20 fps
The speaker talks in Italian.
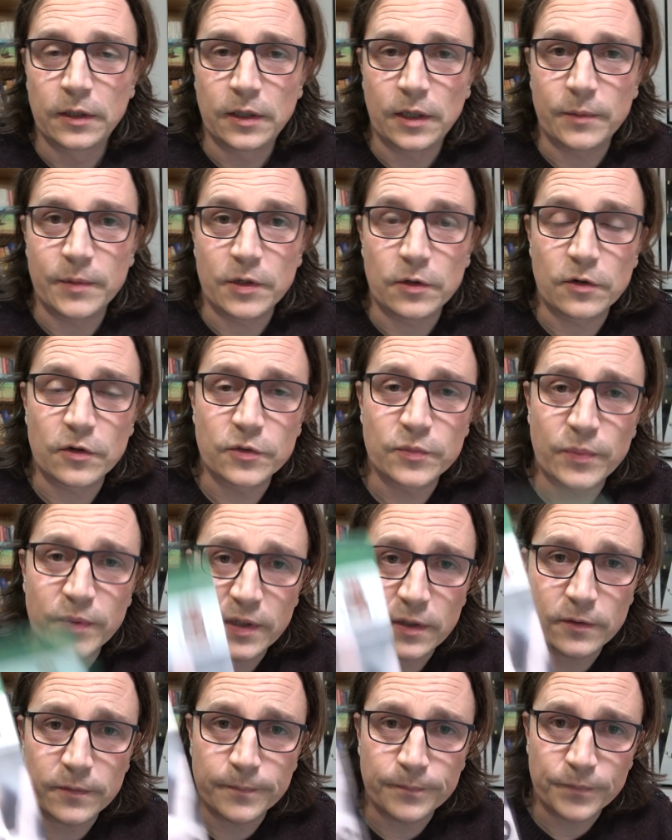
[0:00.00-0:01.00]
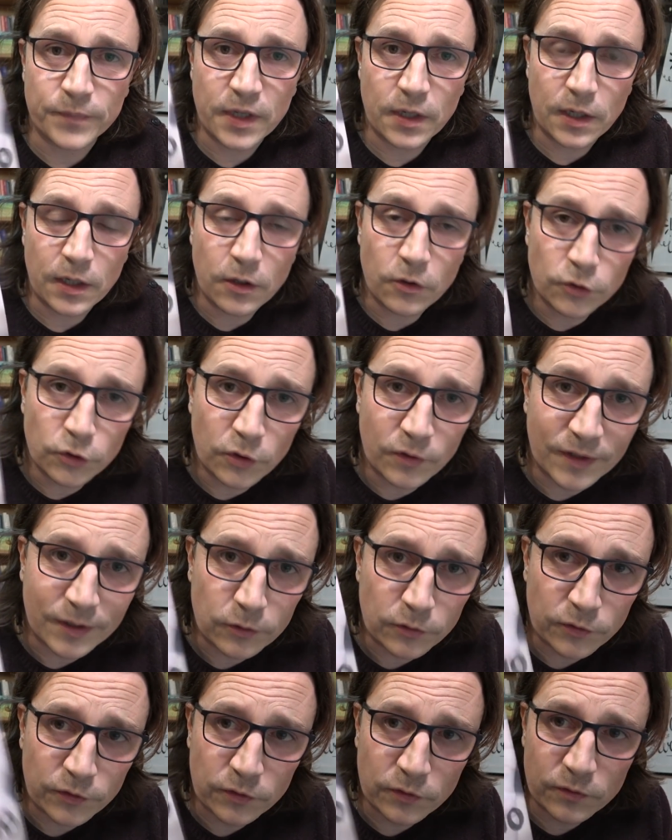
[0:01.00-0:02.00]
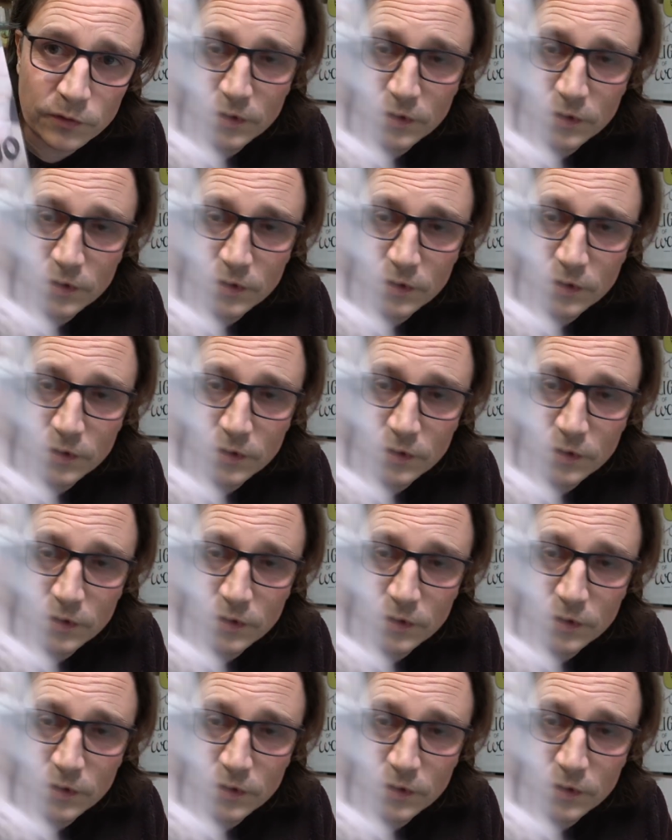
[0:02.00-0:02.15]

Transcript: almeno lo spero, e, e, ho trovato questo